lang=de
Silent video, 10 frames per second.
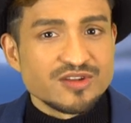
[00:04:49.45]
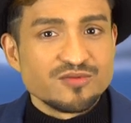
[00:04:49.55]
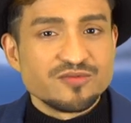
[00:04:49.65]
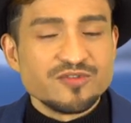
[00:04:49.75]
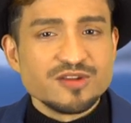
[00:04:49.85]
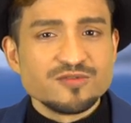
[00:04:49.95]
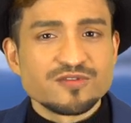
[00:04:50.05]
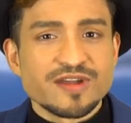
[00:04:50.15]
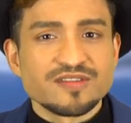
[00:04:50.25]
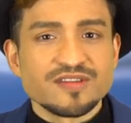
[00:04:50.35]
und
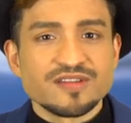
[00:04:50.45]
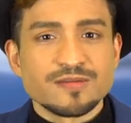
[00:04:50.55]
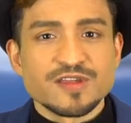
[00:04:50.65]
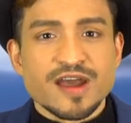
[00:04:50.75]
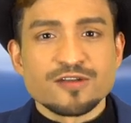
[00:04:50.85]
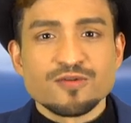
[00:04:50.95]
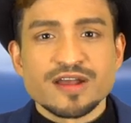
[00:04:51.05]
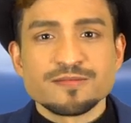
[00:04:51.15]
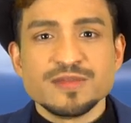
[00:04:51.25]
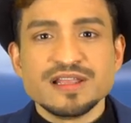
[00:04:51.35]
24. Januar,